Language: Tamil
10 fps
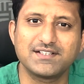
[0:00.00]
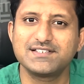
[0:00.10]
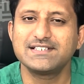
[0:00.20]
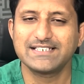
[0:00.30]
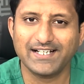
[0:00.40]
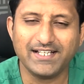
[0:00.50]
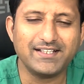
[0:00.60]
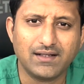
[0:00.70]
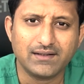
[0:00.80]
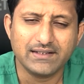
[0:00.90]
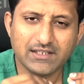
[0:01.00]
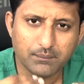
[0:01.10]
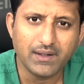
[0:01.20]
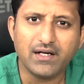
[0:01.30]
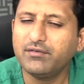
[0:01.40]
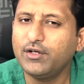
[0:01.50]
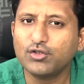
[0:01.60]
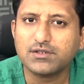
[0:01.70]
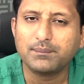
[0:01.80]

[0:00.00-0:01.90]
சர்ஜன் சென்னை இதுக்கு முன்னாடி வீடியோஸில்